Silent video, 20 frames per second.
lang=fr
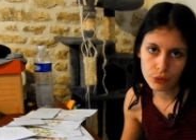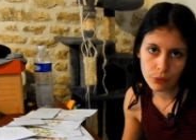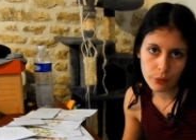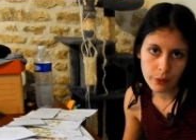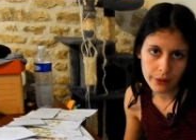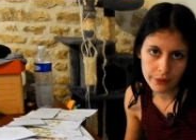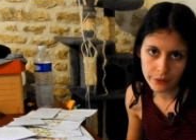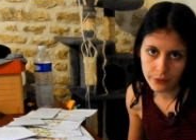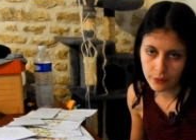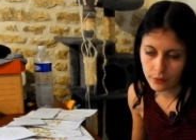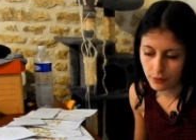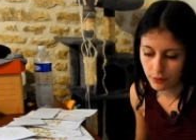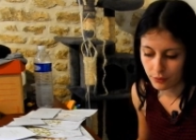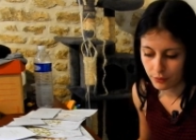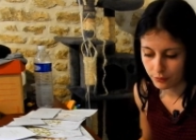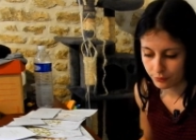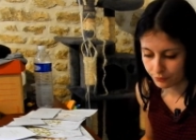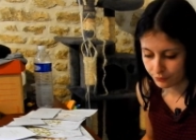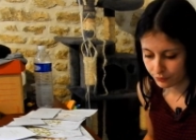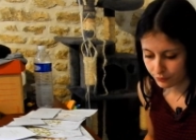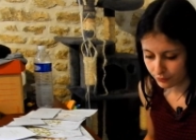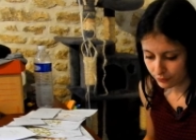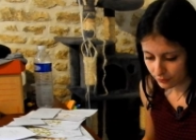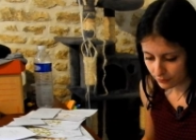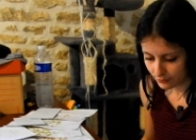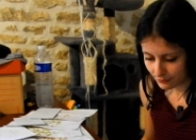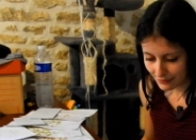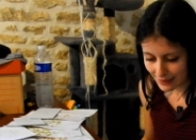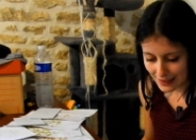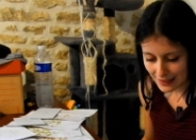2-3 ans,
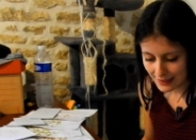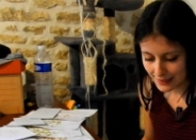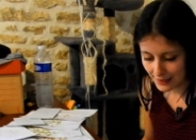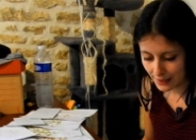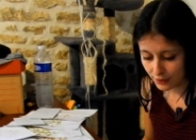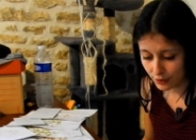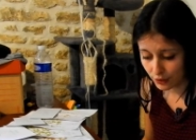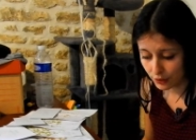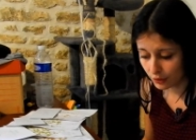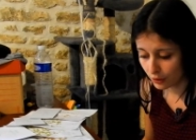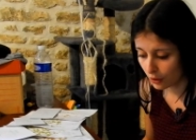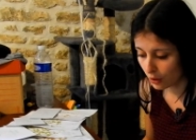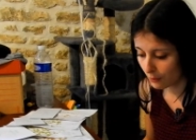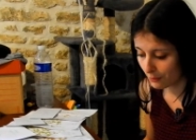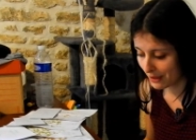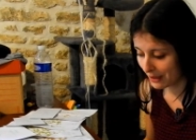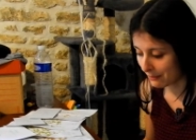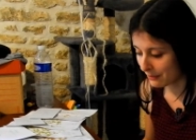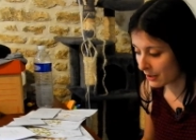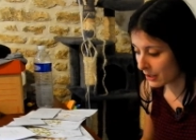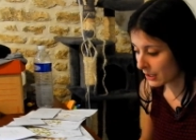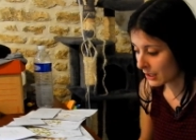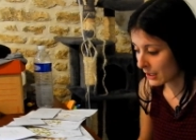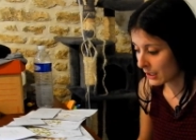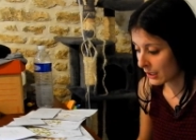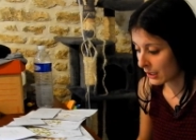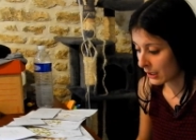ça donne quand même.